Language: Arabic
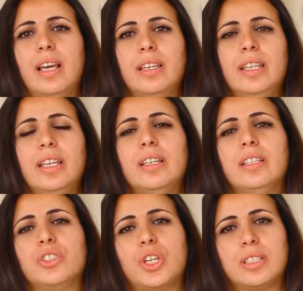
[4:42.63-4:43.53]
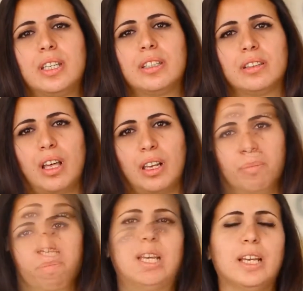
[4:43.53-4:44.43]
ثانيا شخصية
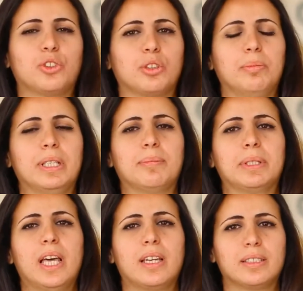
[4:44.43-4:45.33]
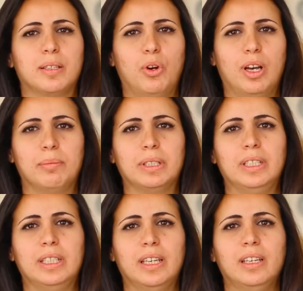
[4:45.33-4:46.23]
الطالب آه، لقيته بمدارس
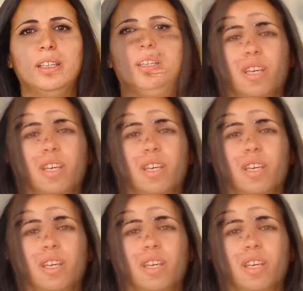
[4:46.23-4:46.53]
المحمدية